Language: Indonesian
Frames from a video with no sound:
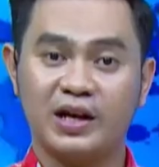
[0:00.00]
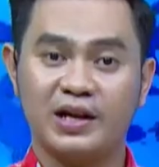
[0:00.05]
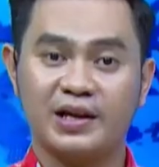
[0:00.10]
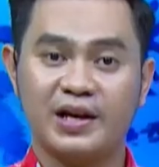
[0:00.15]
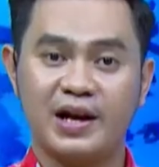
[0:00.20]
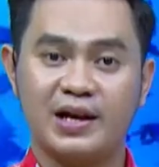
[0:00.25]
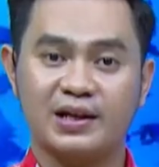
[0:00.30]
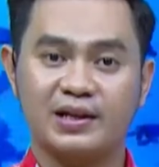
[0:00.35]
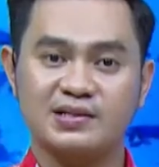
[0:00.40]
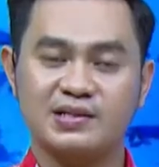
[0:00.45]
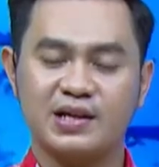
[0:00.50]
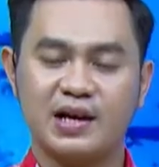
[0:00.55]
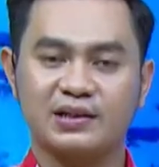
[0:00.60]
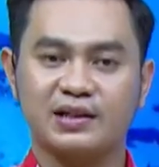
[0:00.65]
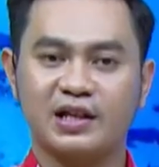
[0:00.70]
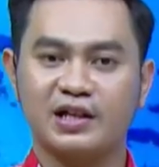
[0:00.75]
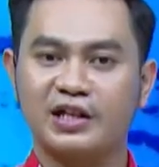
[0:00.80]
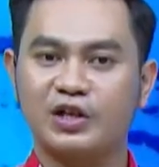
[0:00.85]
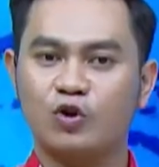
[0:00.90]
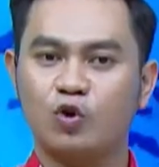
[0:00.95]
tenaga
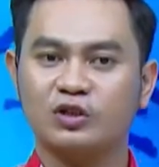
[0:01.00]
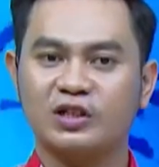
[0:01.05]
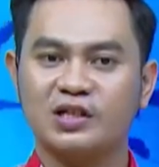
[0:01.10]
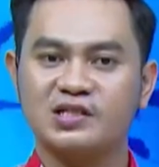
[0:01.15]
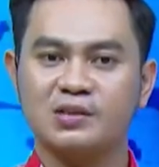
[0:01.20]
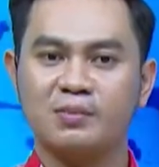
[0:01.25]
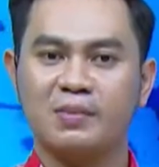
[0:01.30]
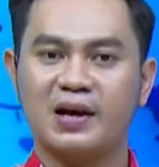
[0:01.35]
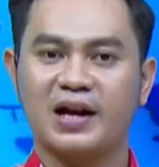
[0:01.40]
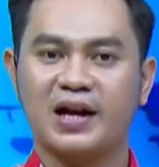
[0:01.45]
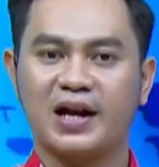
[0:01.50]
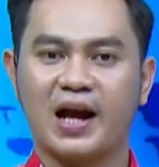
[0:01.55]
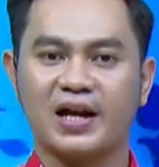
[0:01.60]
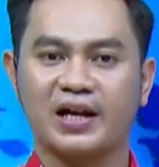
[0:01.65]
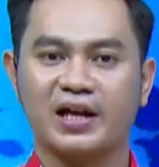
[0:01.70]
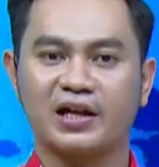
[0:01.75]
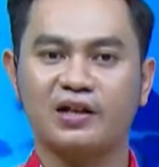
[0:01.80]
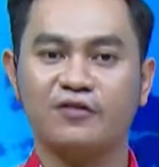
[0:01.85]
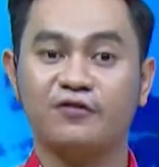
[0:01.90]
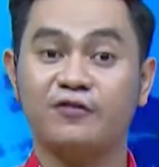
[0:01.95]
kesehatan di kota Semarang
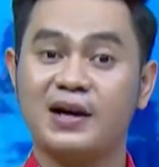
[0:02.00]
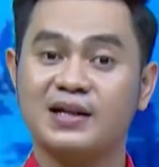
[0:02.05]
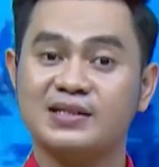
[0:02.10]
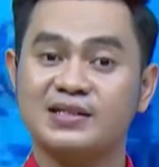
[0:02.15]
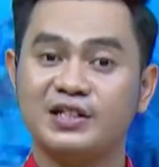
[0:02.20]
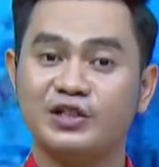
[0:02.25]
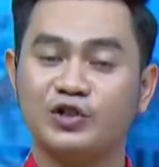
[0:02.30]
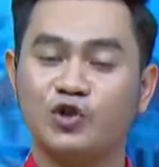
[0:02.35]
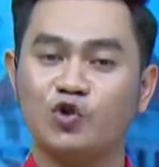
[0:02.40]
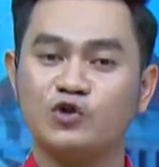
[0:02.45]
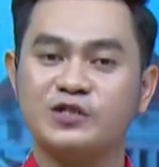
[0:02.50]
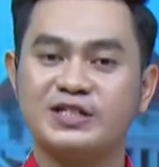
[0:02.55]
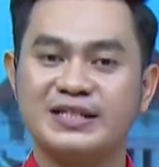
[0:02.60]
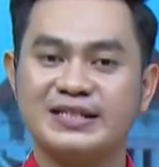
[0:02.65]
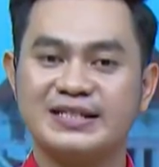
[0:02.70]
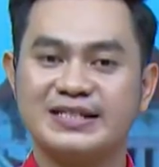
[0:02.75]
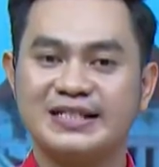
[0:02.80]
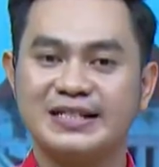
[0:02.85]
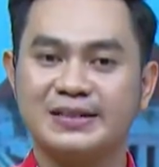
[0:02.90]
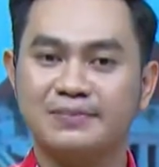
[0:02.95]
akan divaksin
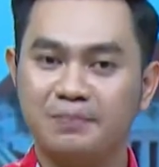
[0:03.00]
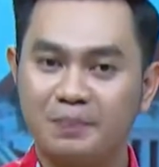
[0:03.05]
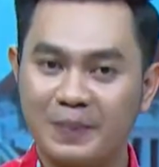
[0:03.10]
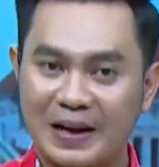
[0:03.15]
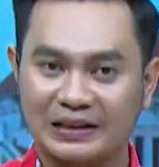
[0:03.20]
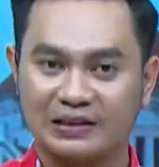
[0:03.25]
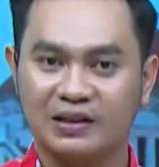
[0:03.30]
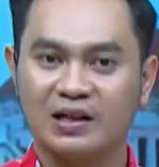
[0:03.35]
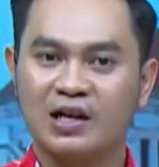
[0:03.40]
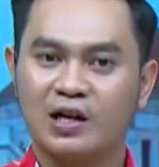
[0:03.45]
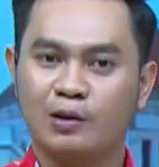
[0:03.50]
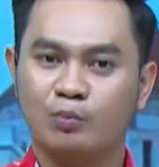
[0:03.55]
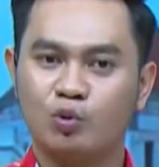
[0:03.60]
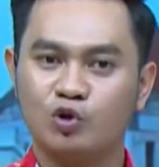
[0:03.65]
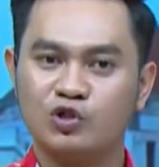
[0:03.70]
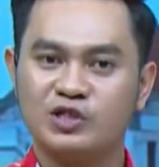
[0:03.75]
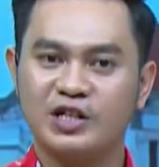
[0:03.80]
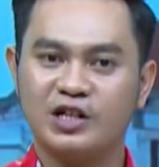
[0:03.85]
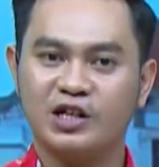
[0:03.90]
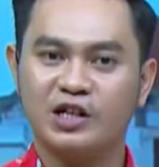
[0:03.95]
dosis keempat.
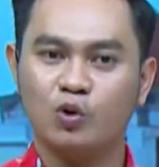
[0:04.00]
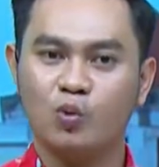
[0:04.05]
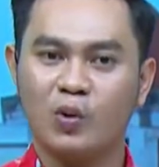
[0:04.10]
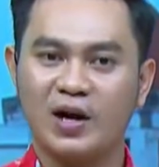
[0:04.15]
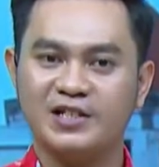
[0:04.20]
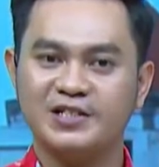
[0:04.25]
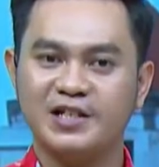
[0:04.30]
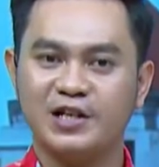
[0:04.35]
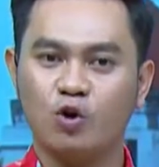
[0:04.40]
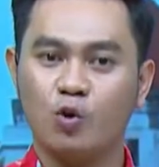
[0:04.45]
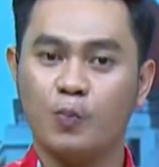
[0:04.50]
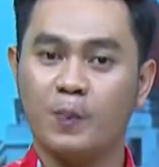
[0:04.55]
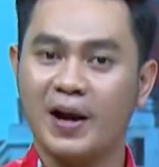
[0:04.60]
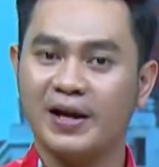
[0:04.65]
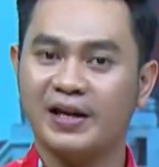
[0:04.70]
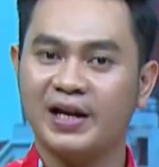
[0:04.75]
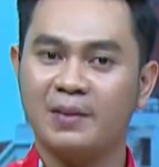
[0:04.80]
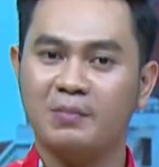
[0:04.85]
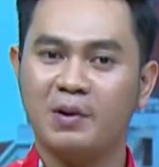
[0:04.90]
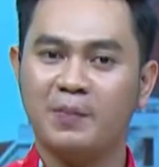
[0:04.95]
Booster kedua jadi
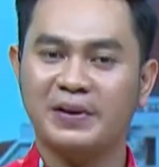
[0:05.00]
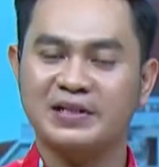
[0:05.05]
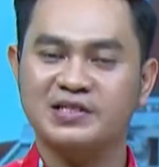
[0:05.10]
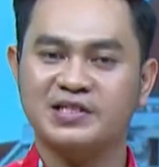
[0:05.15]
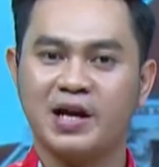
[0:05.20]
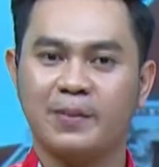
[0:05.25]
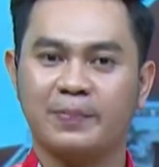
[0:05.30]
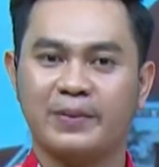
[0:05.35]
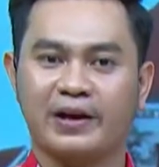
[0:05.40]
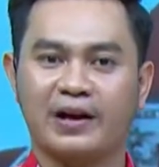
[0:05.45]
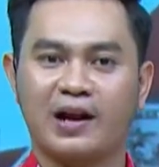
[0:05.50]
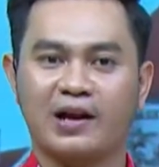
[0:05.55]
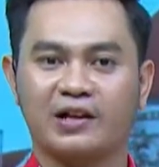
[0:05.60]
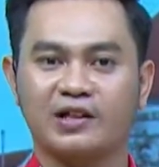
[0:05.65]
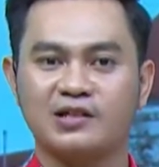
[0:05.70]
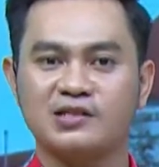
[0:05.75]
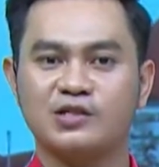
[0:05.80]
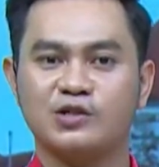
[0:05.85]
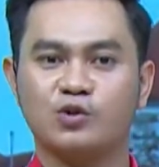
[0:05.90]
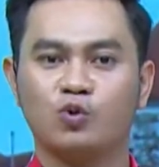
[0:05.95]
upaya mempersiapkan
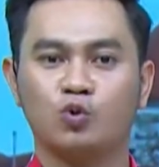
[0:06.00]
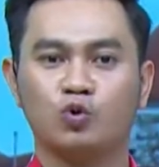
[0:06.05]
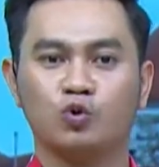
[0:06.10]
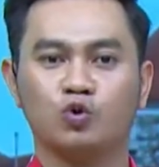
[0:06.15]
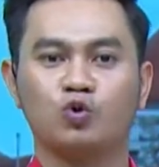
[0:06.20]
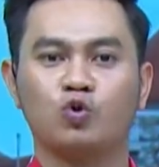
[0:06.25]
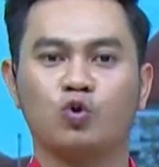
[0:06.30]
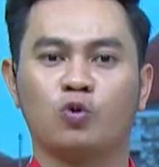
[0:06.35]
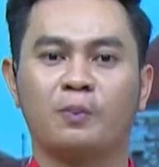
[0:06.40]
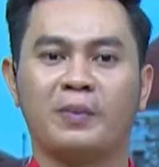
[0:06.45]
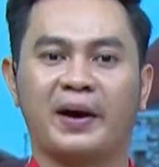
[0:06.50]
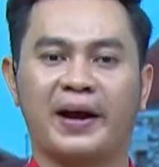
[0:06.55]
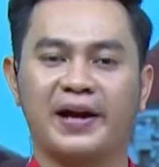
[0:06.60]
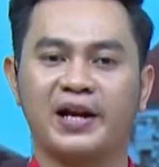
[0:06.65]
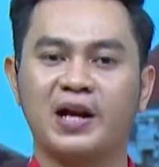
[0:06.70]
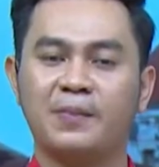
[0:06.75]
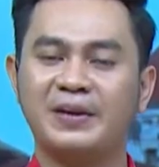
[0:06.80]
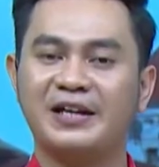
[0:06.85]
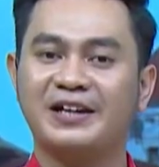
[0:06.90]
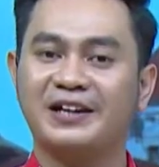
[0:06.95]
nakes untuk
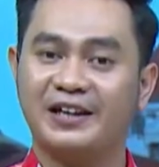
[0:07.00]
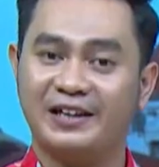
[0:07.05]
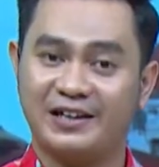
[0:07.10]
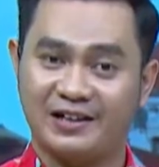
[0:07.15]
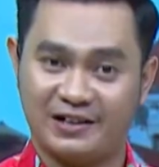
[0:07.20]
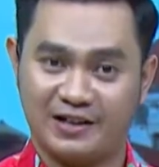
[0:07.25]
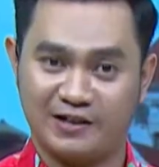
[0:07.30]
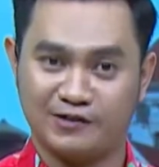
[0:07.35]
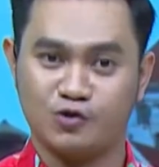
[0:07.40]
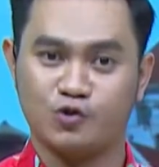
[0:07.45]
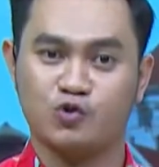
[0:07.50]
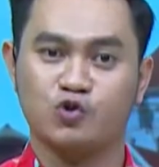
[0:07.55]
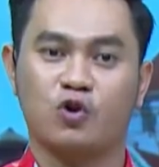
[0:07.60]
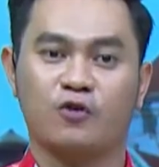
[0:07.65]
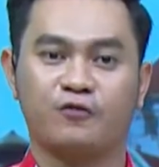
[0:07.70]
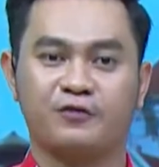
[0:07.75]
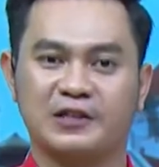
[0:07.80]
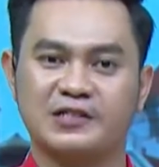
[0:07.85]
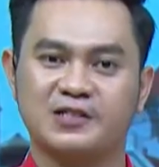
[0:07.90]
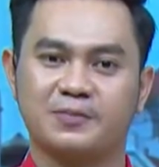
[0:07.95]
menghadapi kenaikan kasus
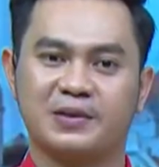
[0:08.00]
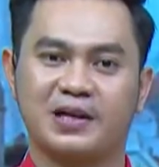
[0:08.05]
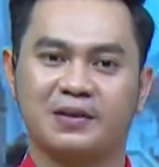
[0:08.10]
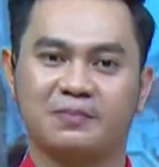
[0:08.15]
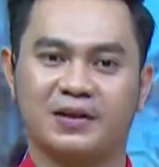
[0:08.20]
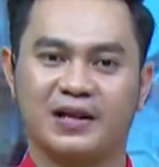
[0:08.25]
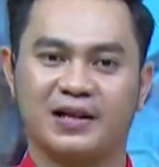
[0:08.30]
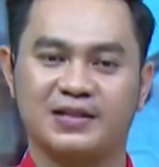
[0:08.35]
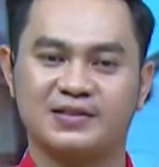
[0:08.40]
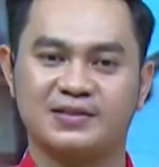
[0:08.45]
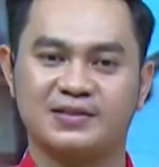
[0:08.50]
COVID-19.